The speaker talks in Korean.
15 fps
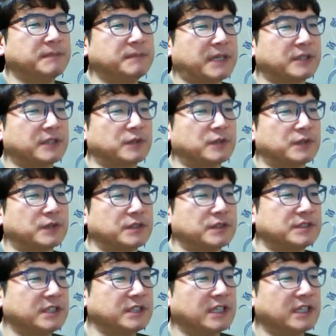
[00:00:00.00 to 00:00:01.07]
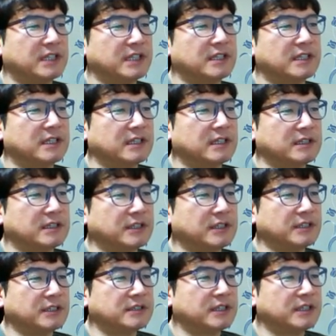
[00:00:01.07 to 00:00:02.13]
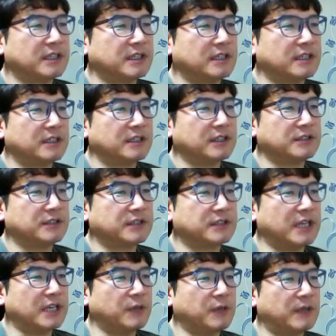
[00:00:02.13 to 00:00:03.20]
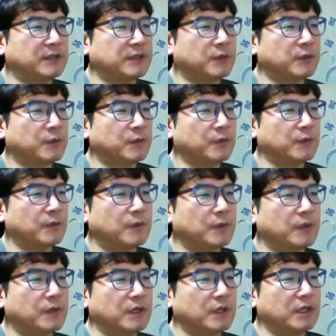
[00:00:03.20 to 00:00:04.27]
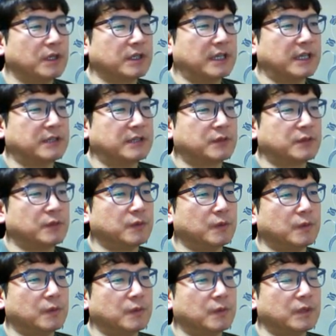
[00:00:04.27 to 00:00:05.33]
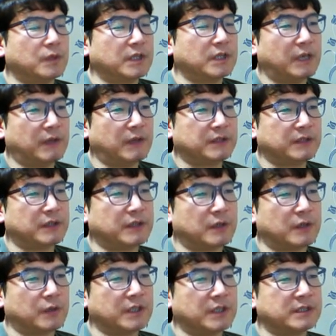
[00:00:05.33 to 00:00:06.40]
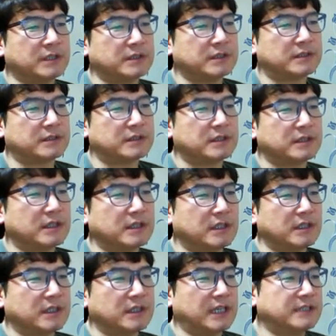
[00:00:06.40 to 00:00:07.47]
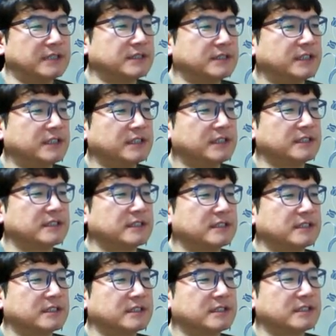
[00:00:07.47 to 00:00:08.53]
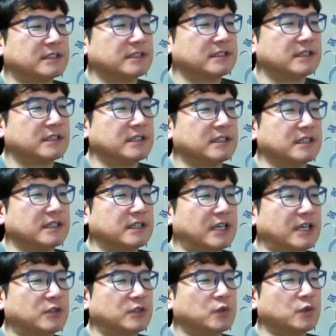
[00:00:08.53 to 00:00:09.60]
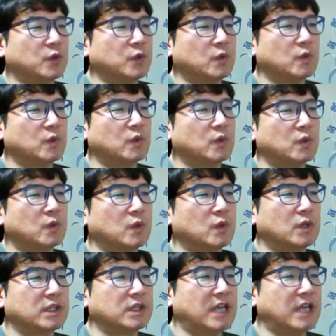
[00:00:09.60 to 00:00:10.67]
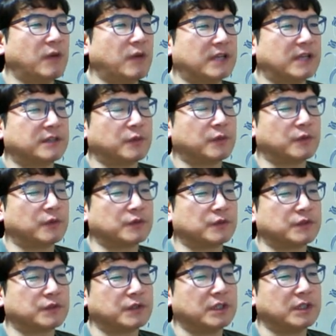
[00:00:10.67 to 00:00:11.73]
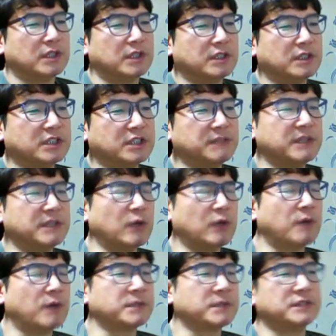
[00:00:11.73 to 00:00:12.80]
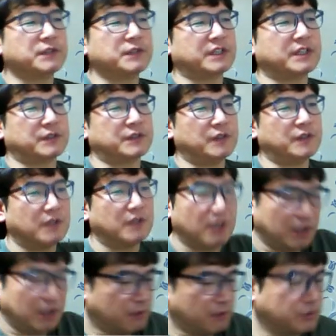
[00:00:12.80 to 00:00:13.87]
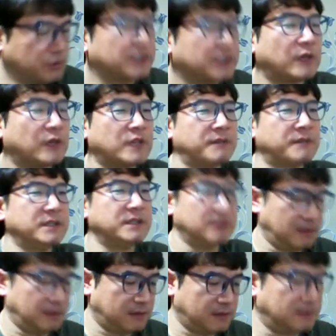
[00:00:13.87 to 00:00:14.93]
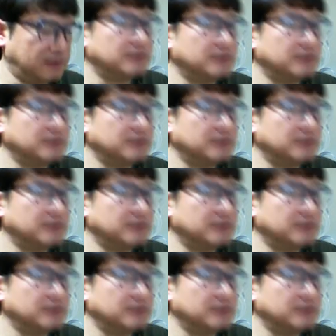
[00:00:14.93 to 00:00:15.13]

바뀌는 거죠 3가 여기는 여기서 K1 들어오고 K2 K1 들어가고 여기는 K3, K2, K1 들어오는 거죠. 이거 그림 그리라고 하면 그릴 수 있겠죠? 이런 문제가 나온다면 이것들은